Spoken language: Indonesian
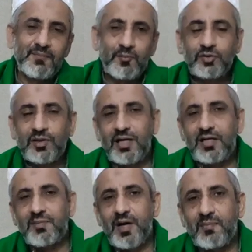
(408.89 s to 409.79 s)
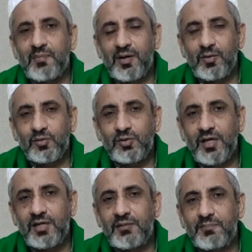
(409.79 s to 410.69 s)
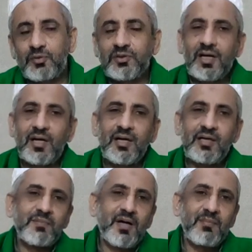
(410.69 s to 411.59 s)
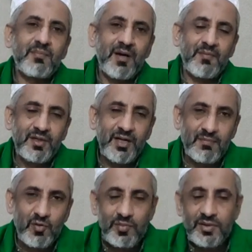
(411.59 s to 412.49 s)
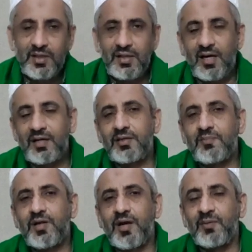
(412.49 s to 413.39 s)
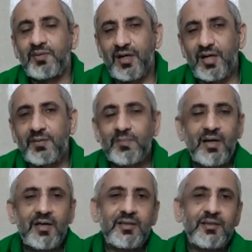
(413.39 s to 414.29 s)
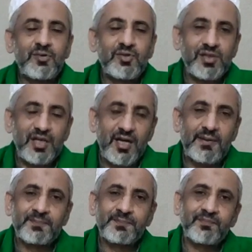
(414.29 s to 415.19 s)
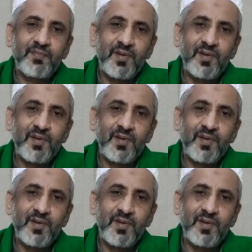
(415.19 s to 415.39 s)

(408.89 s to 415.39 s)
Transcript: putra Imam Al-Husain, putra Imam amiril Mukminin Ali bin Abi Talib alaihi salam.